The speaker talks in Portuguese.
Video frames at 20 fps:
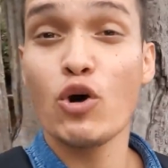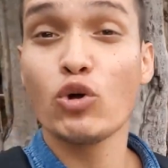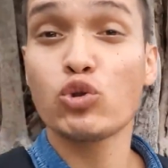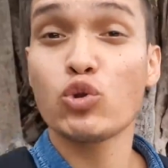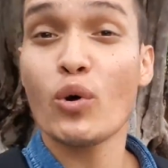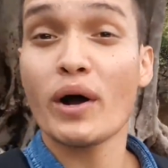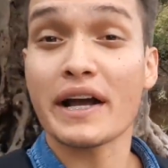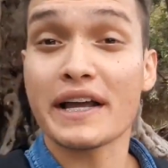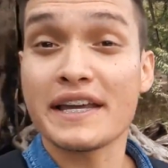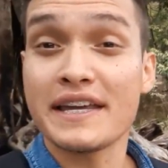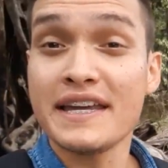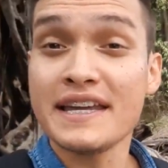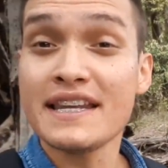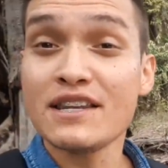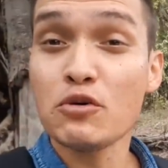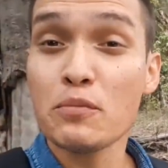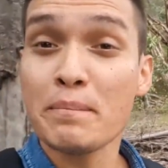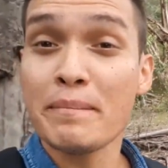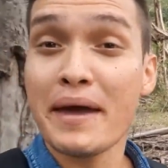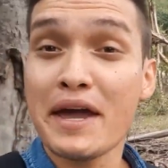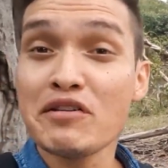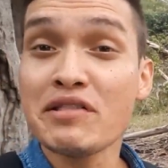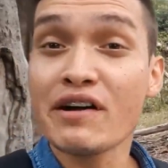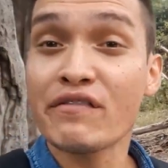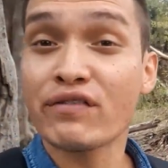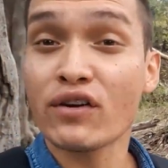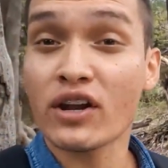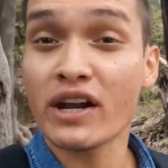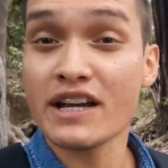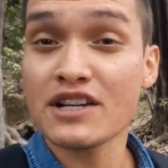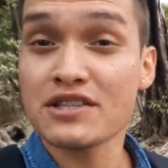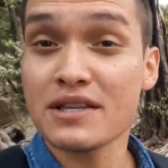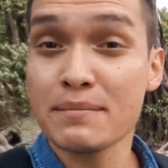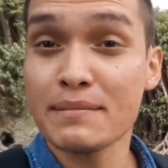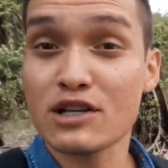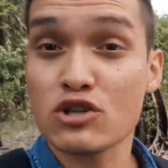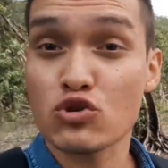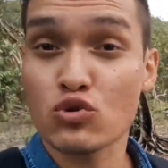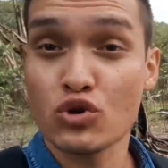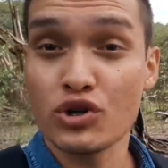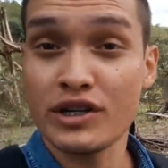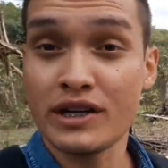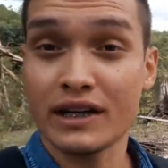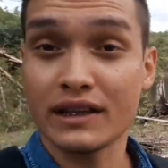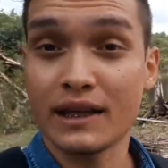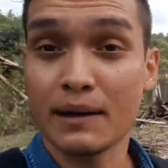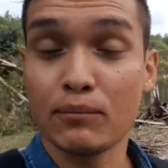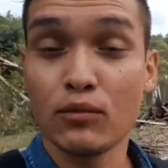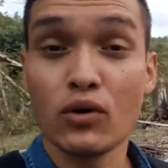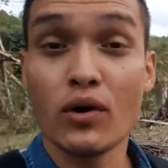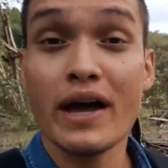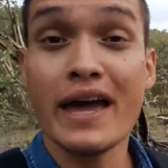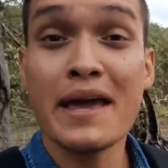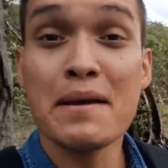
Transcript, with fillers: Eu tô aqui no meio da floresta amazônica, tá bom?